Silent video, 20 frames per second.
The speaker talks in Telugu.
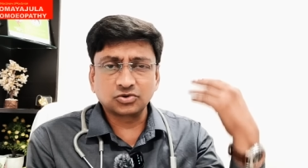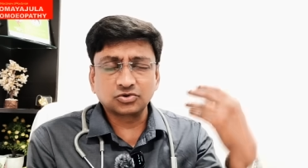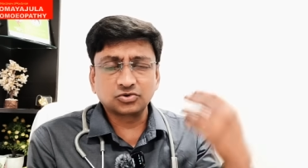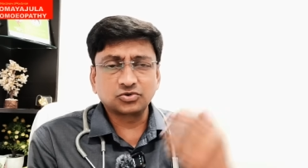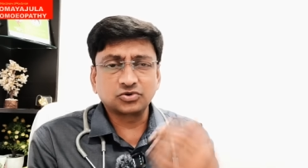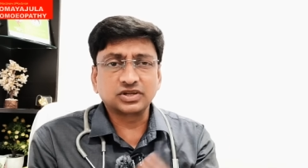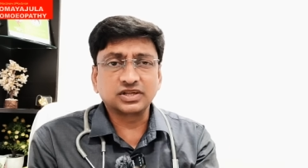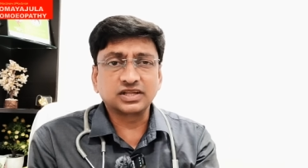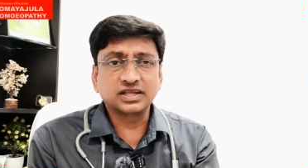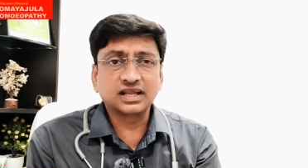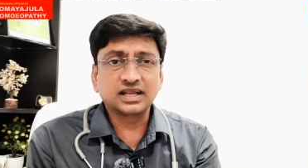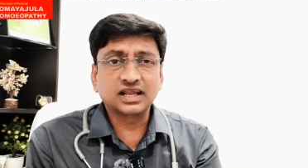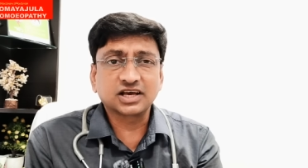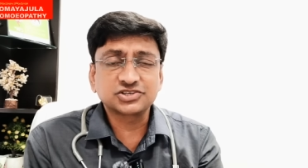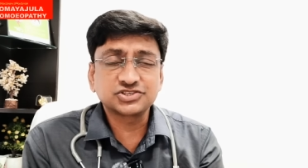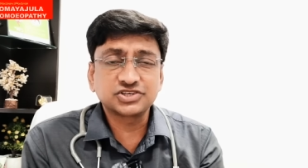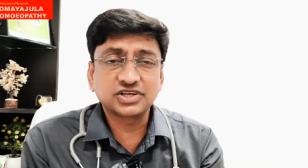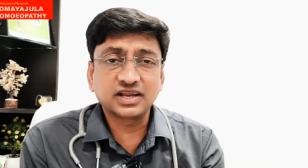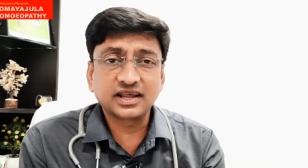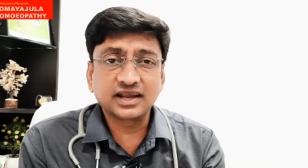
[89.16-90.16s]
కొన్ని
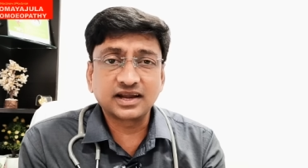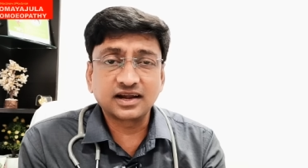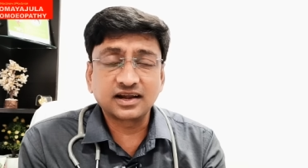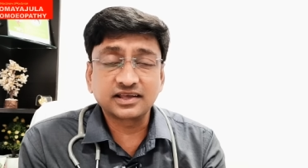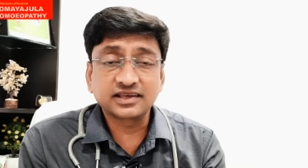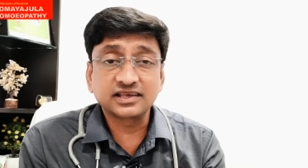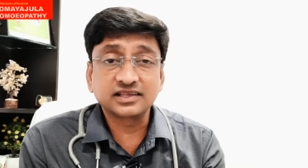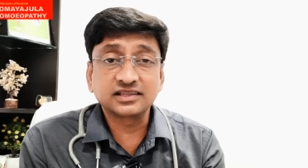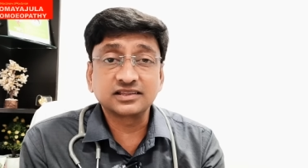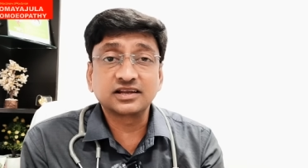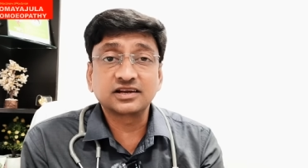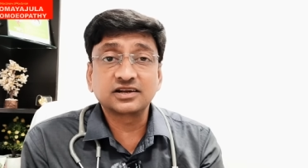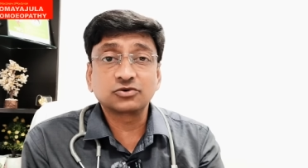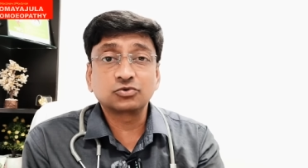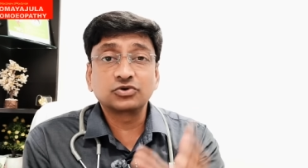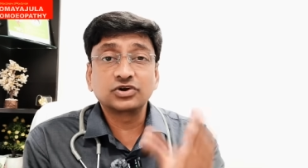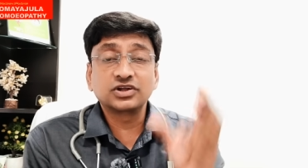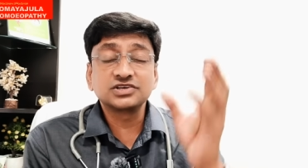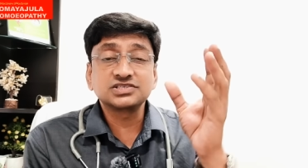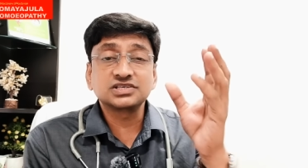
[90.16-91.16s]
లక్షల ఏళ్ళ కిందట
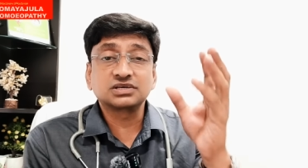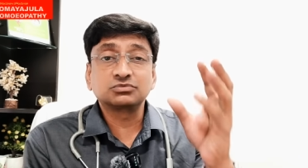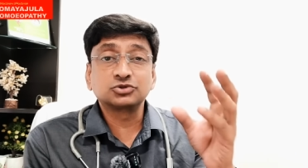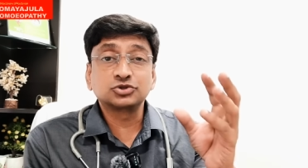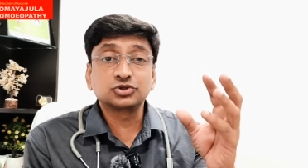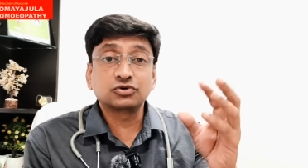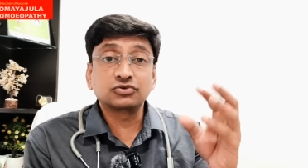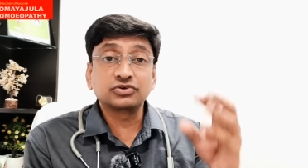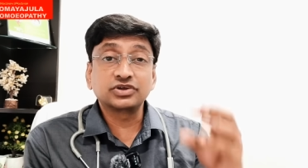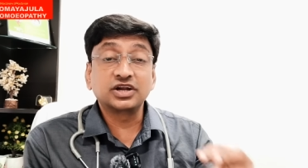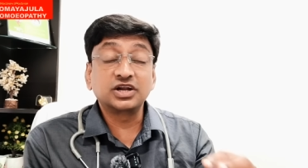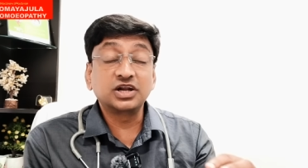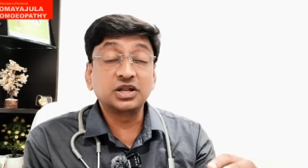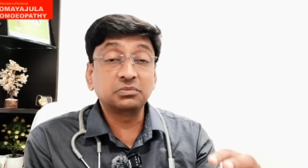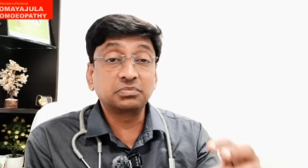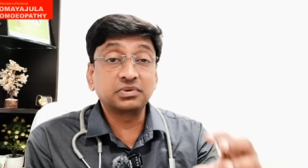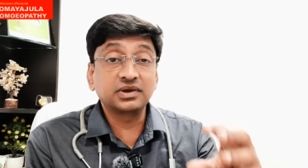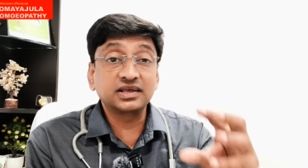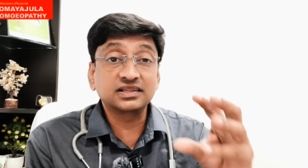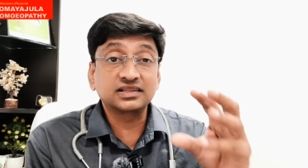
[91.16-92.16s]
ఉండే సముద్రం
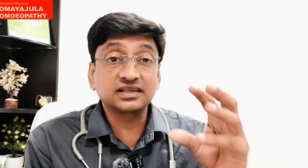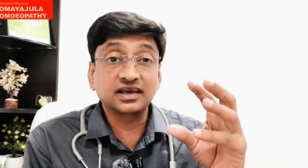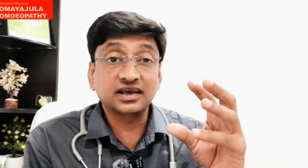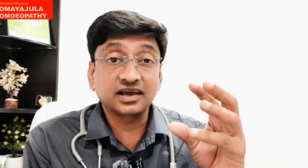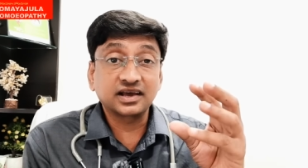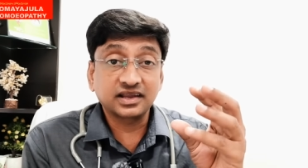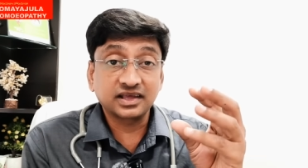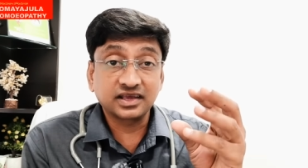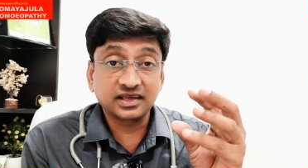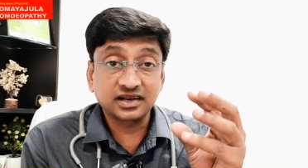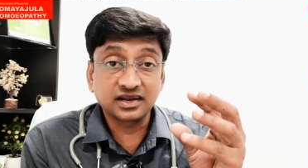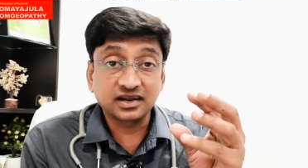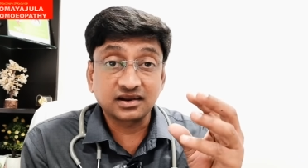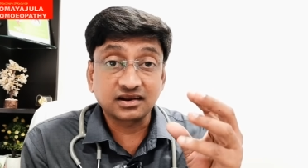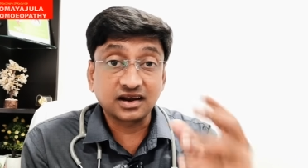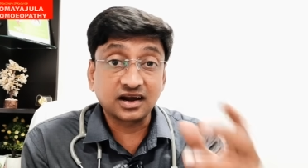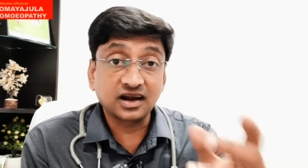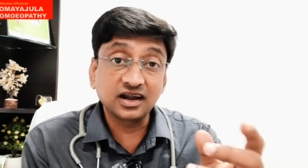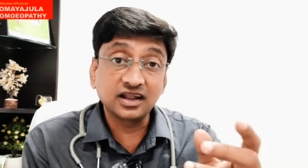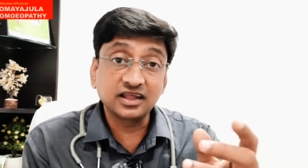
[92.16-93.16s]
ఎండిపోయి తయారైన
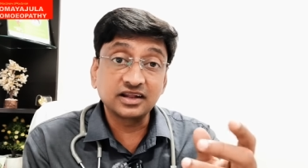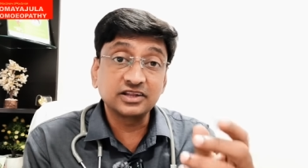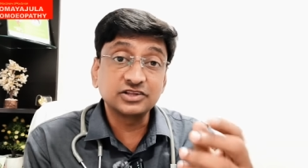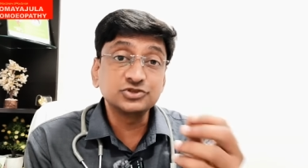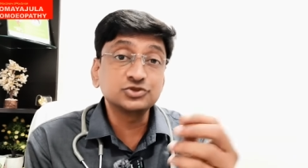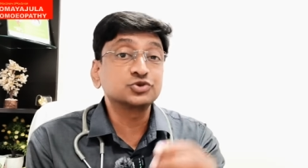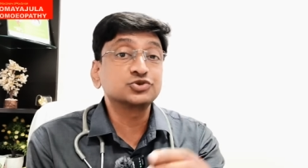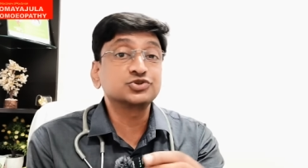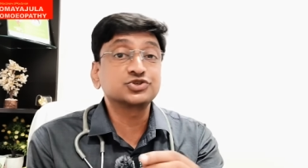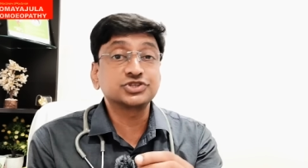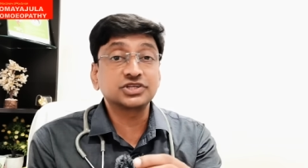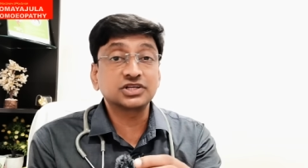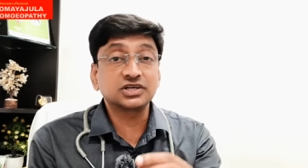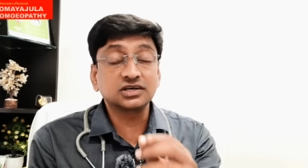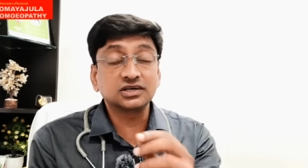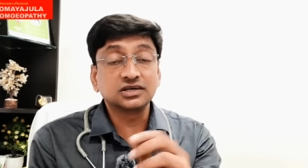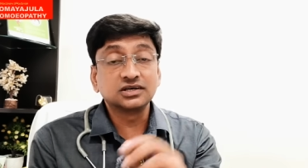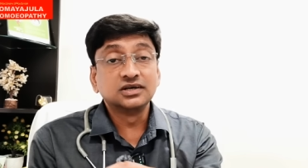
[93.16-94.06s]
రాళ్ల నుంచి వచ్చిన